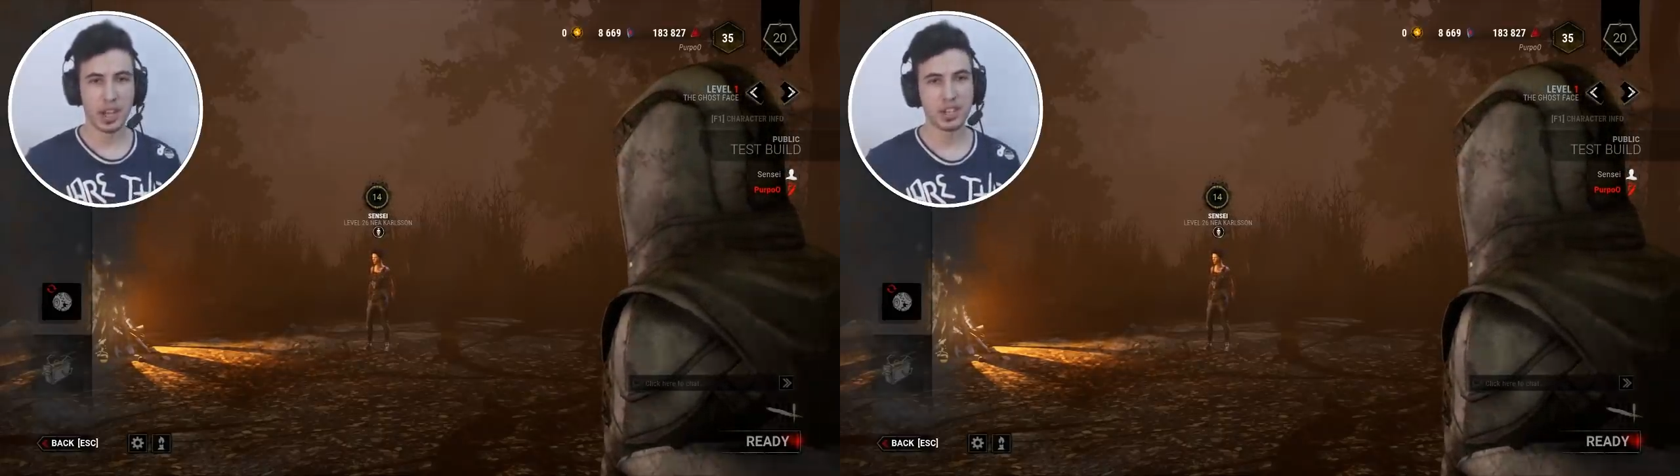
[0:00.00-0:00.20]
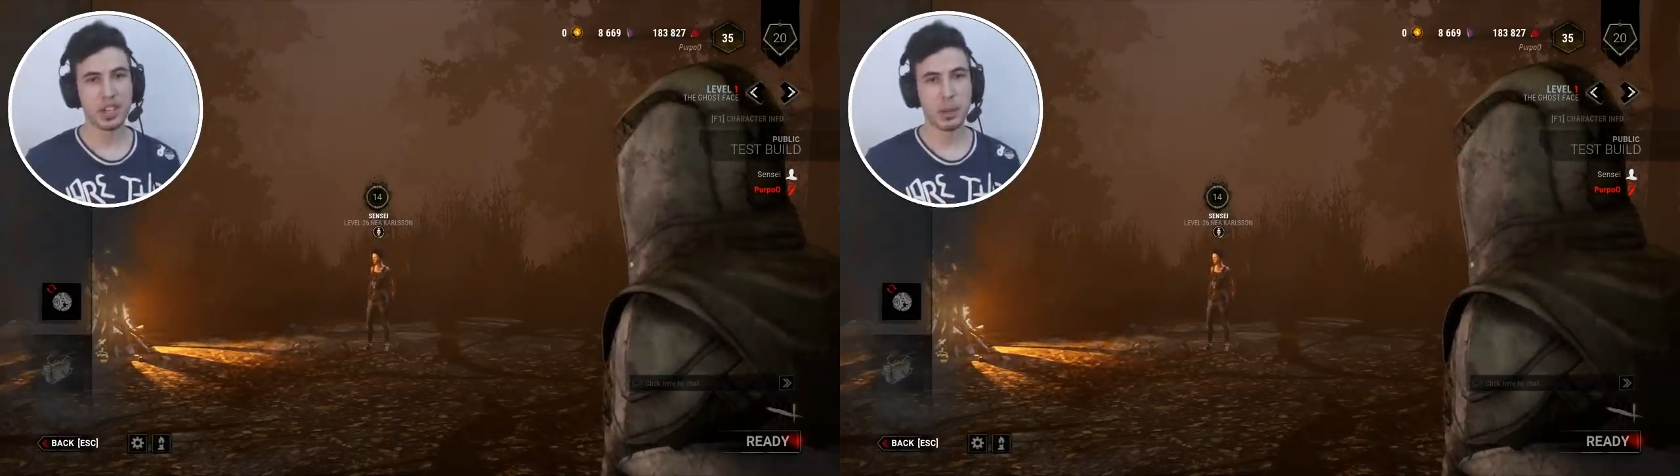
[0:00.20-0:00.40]

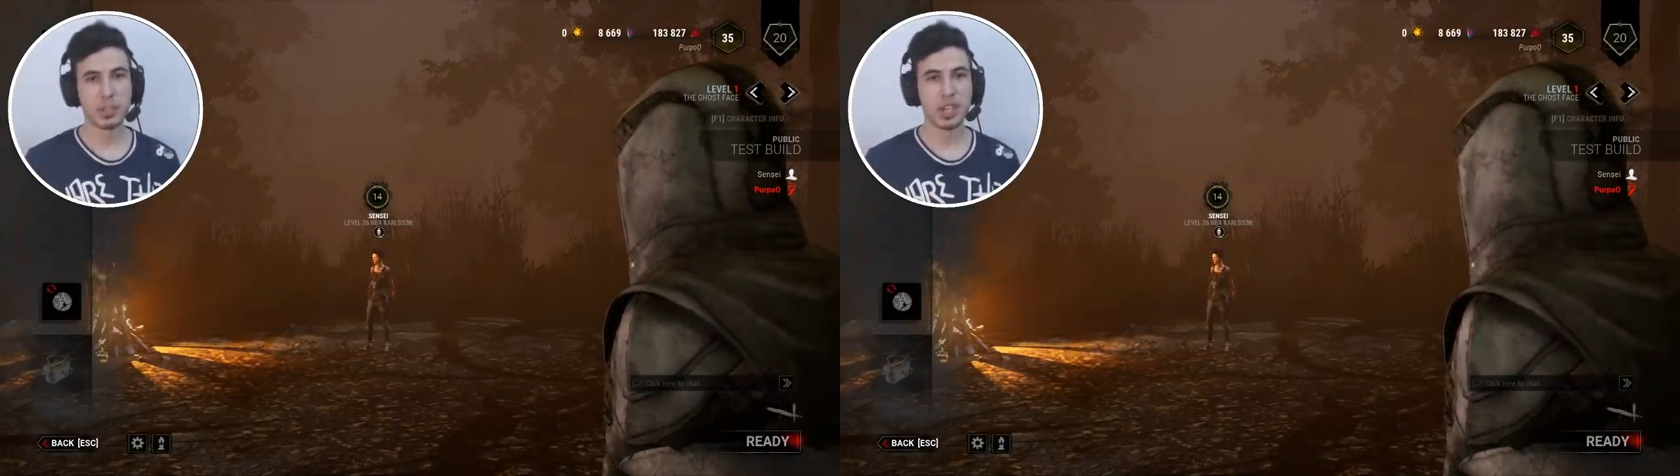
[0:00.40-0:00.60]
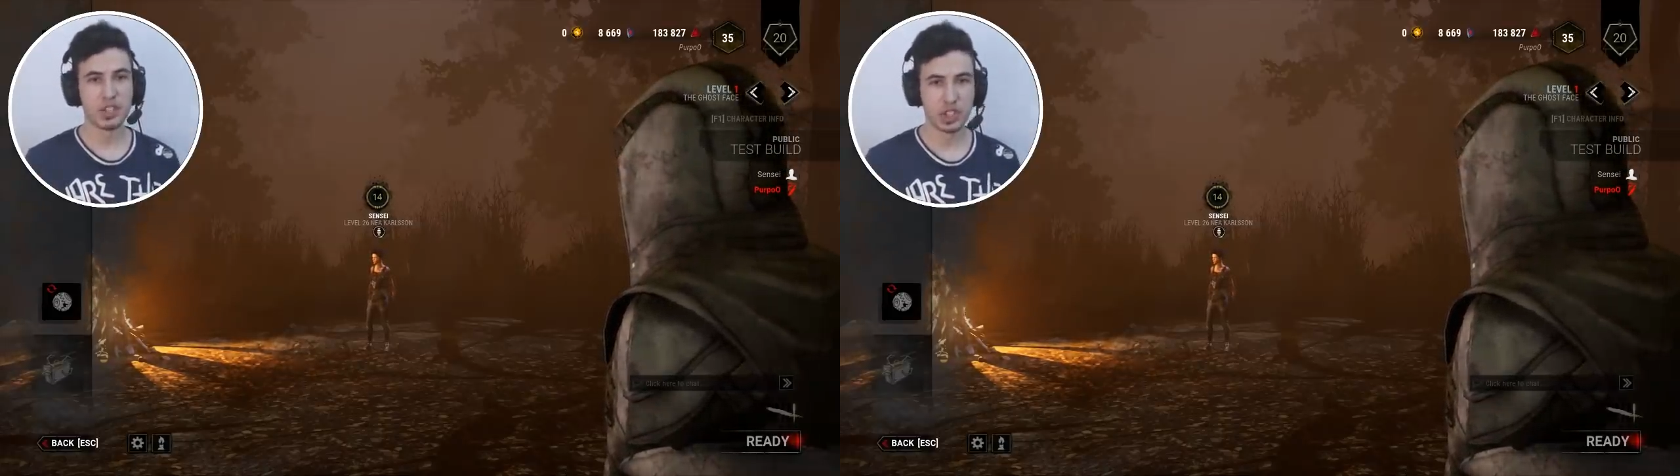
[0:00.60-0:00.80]
Yani
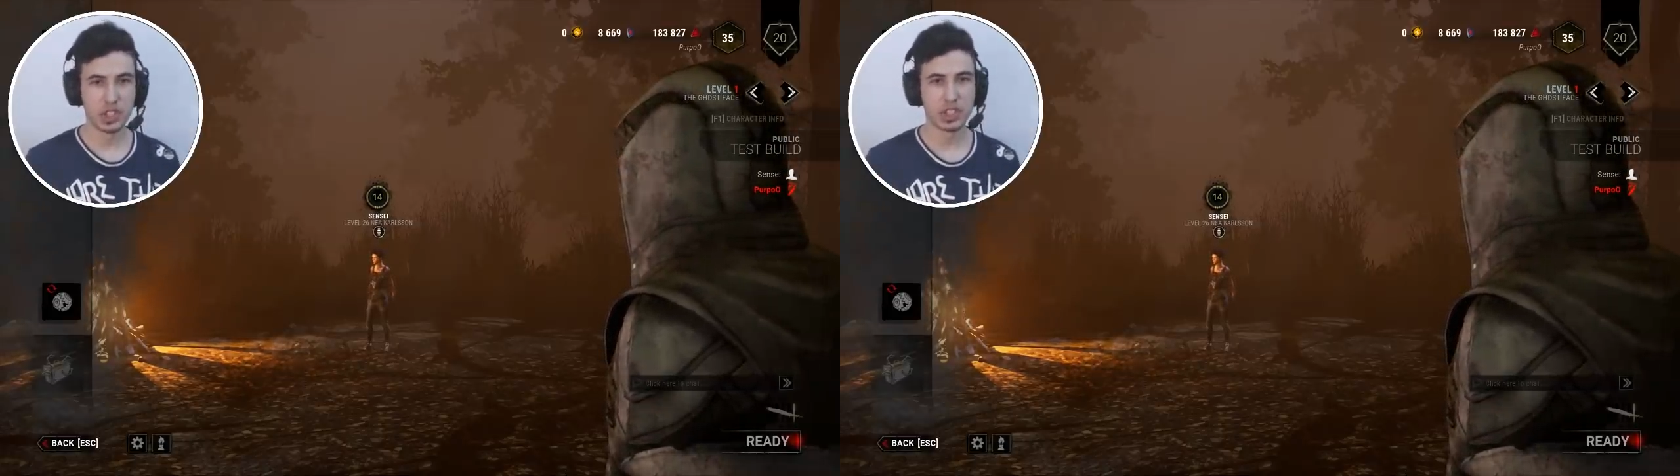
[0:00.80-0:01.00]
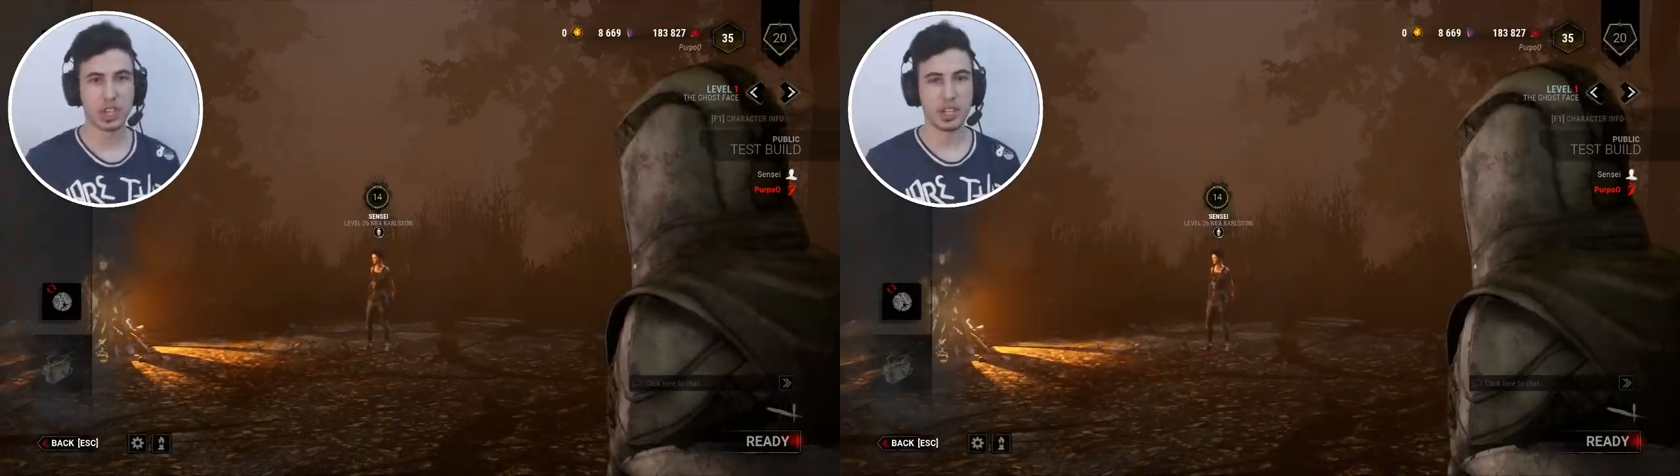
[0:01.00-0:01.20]
namı değer
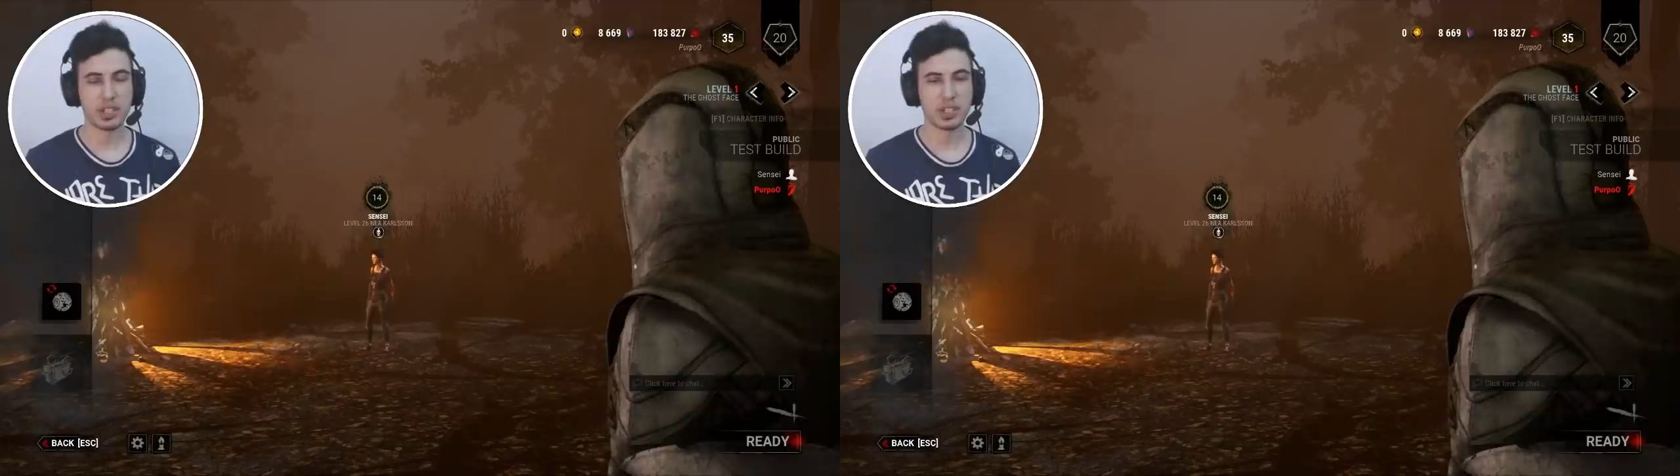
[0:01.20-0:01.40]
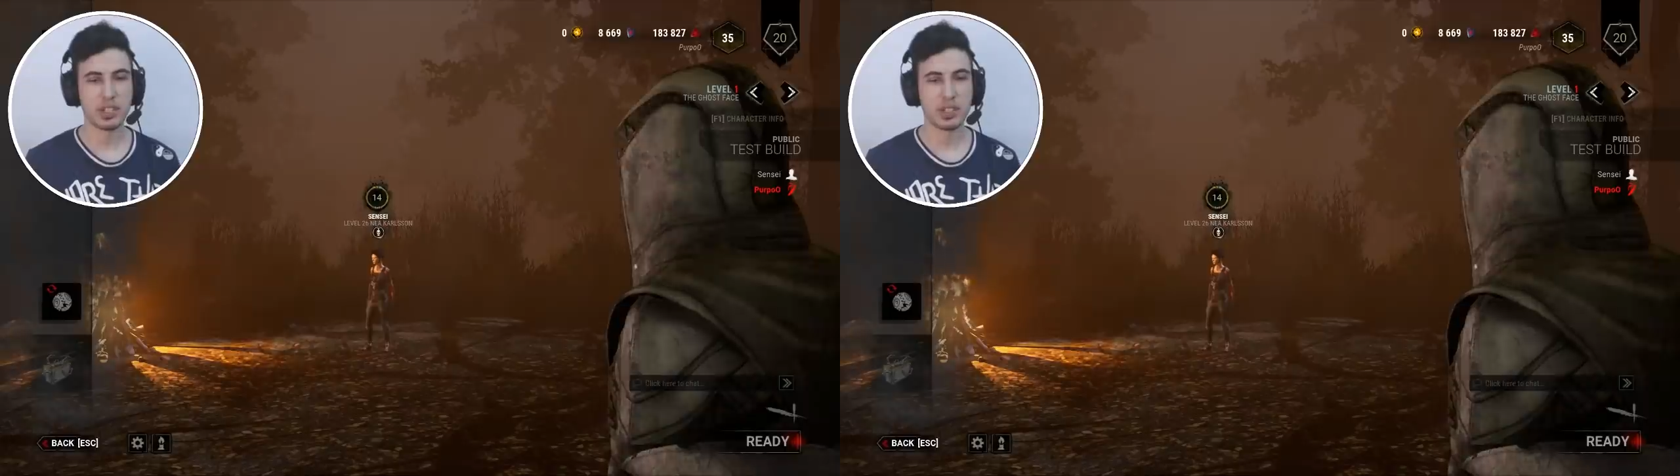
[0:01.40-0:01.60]
Çığlık
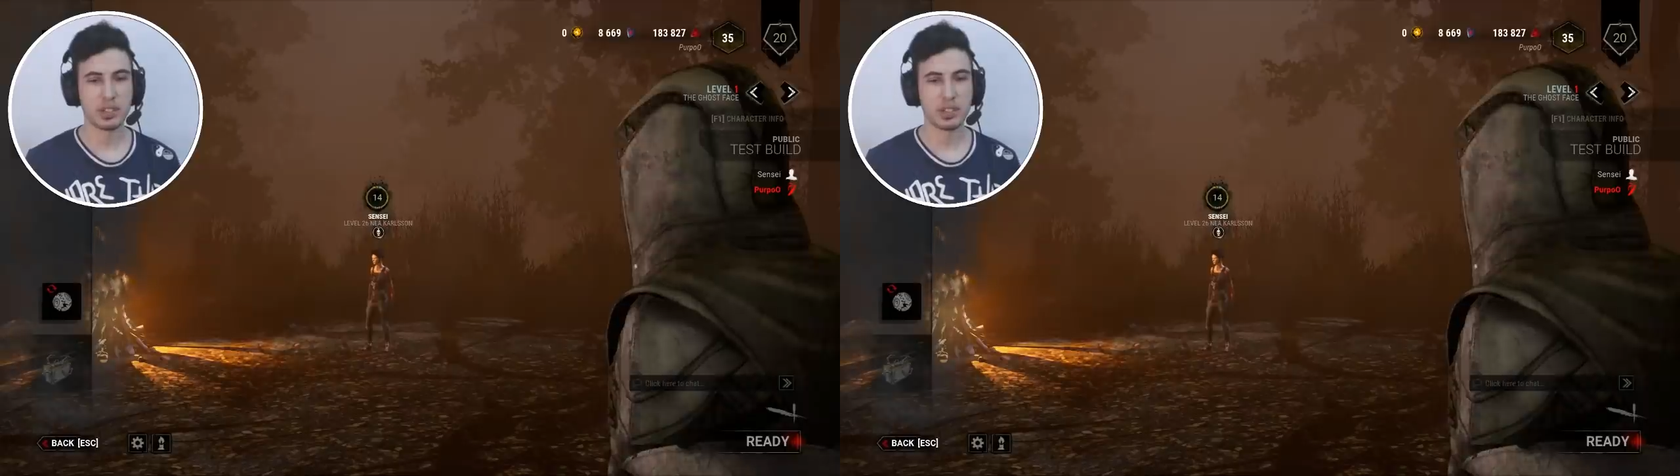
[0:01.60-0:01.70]
Reis.